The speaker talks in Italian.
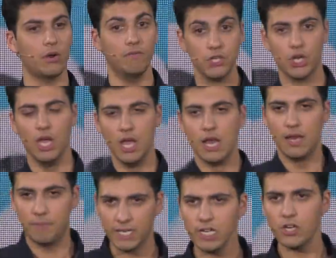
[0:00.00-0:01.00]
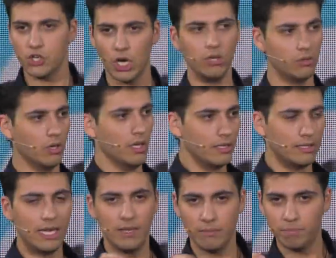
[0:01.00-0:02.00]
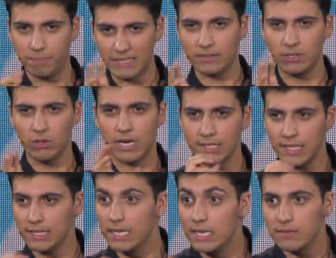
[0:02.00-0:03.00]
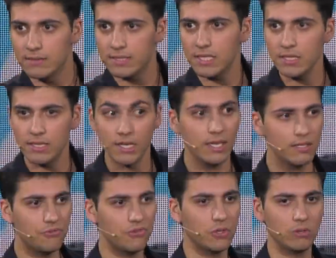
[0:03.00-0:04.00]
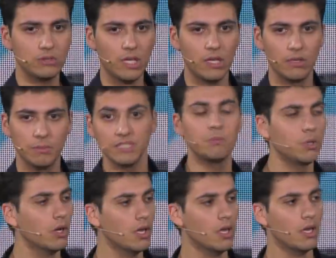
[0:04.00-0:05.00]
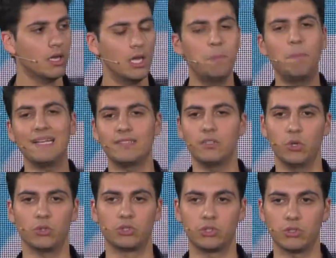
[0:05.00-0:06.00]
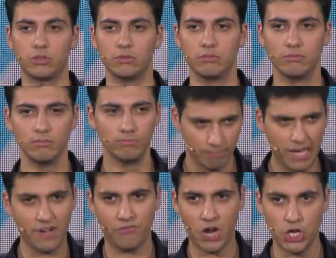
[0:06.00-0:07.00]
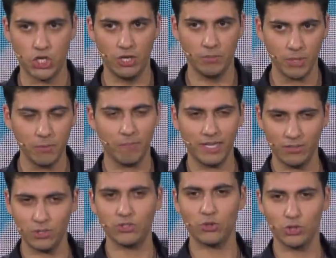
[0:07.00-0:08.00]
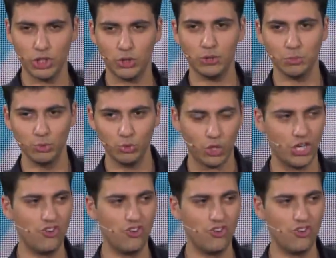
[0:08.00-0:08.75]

parole. Invece le preghiere hanno delle particolarità, delle insidie, delle difficoltà. Per esempio il Padre nostro Para facile, però il Padre nostro a un certo punto